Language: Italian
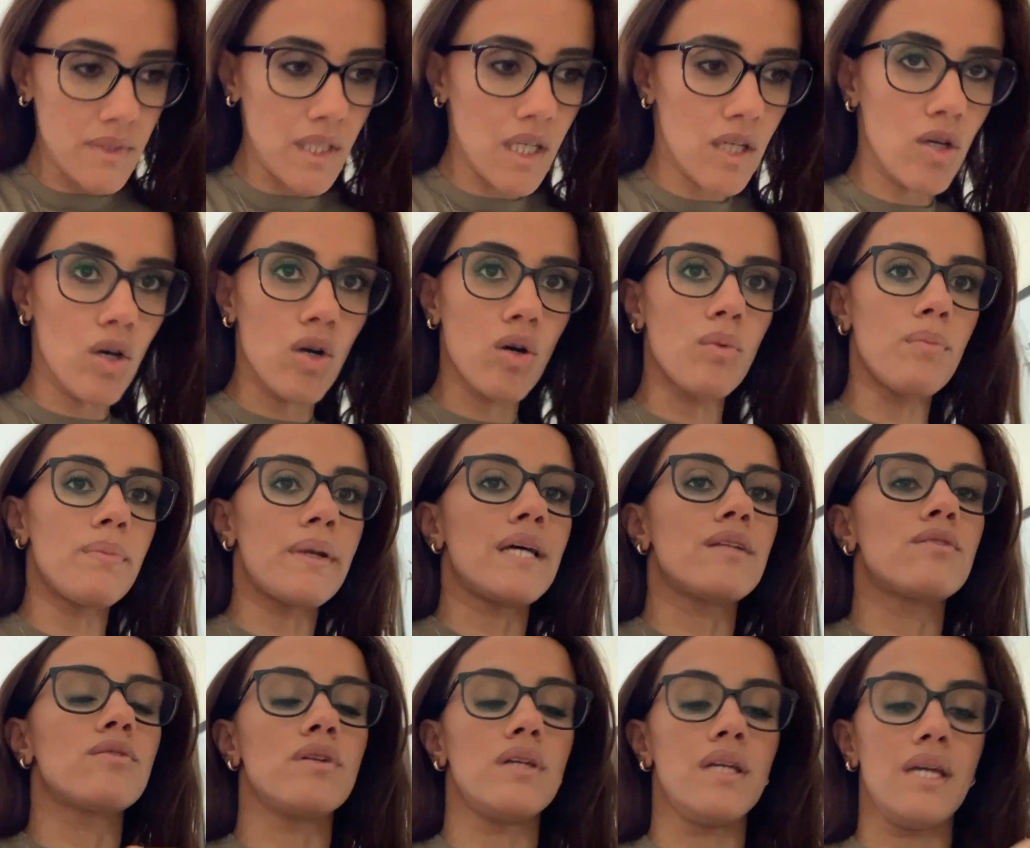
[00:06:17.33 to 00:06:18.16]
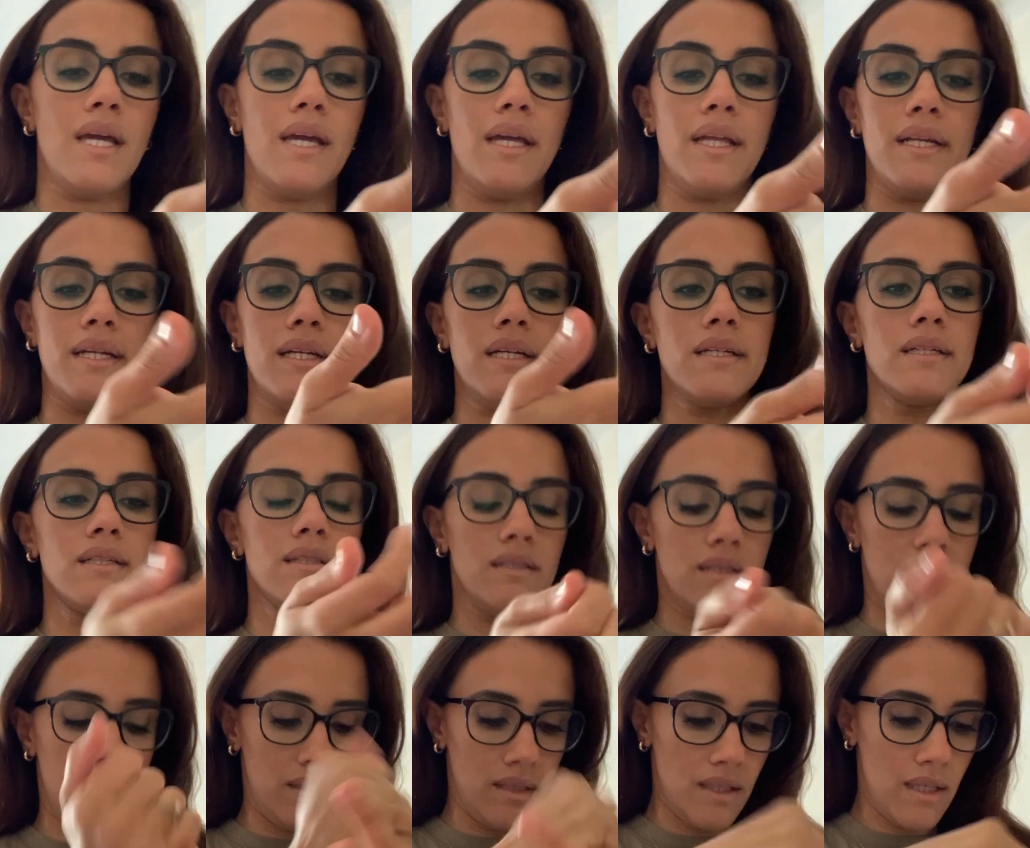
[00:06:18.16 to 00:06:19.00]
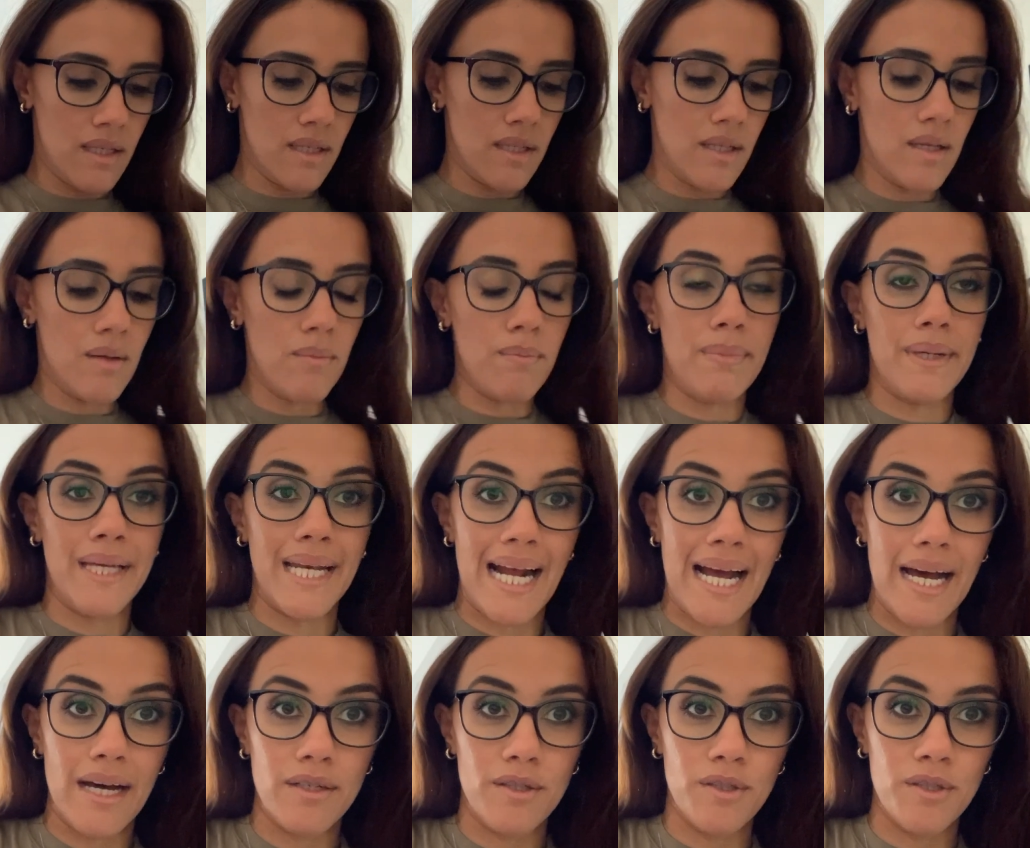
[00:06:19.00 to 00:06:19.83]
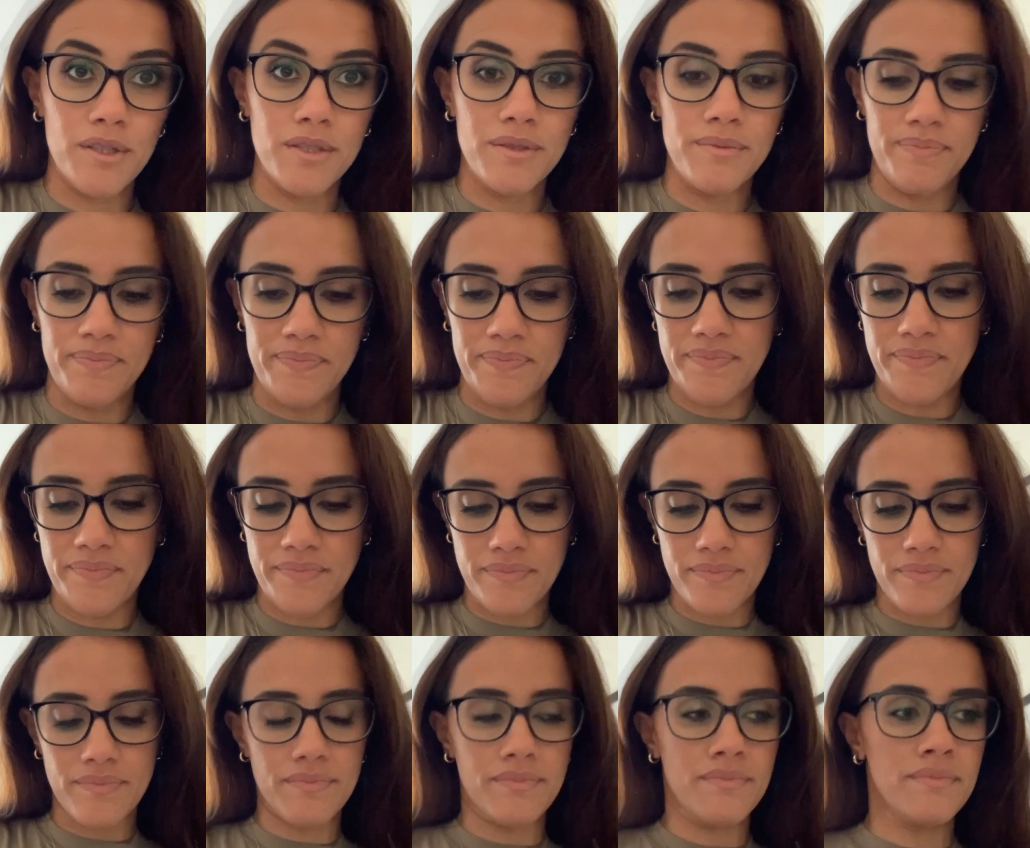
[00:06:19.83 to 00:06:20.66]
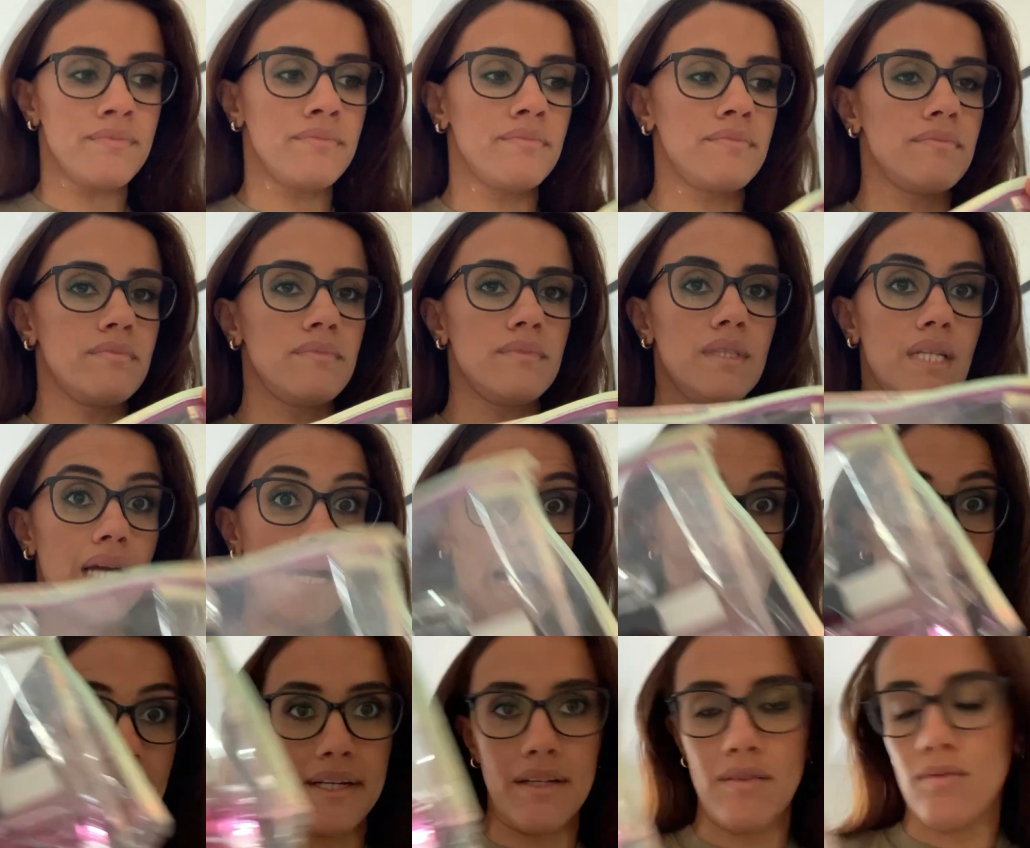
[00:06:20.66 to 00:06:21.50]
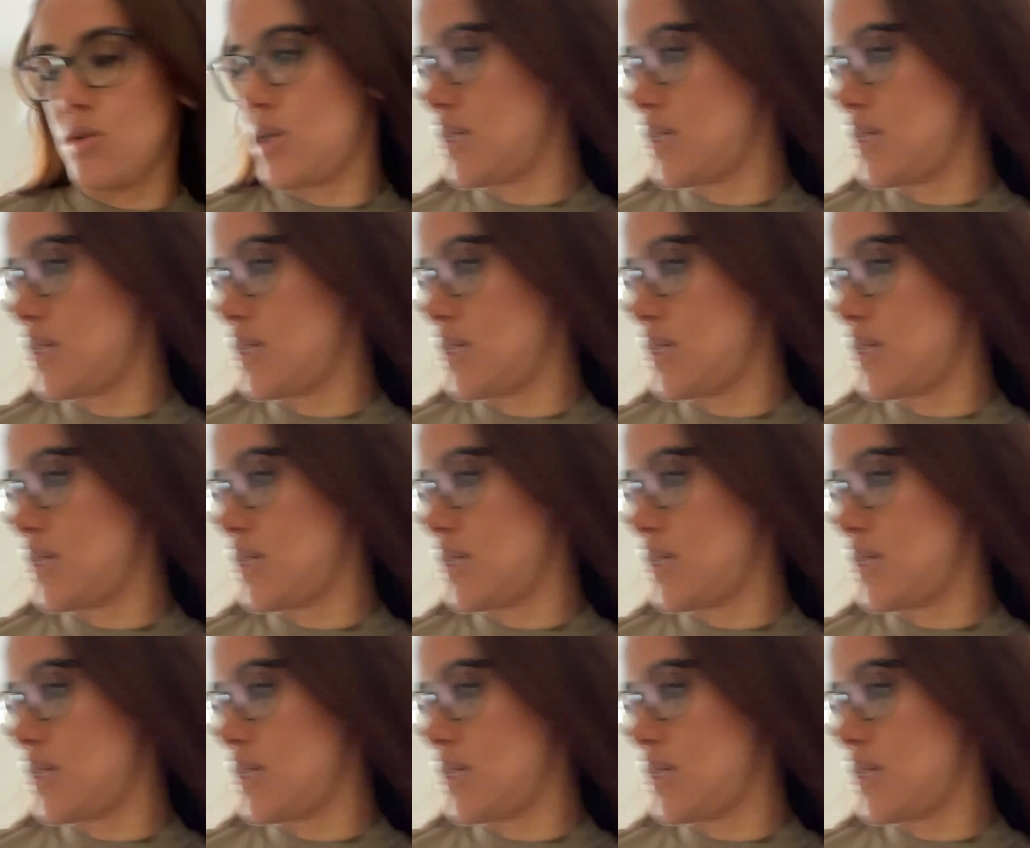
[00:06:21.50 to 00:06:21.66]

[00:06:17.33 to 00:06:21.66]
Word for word: che ho comprato ieri per Aaron. Arrivo,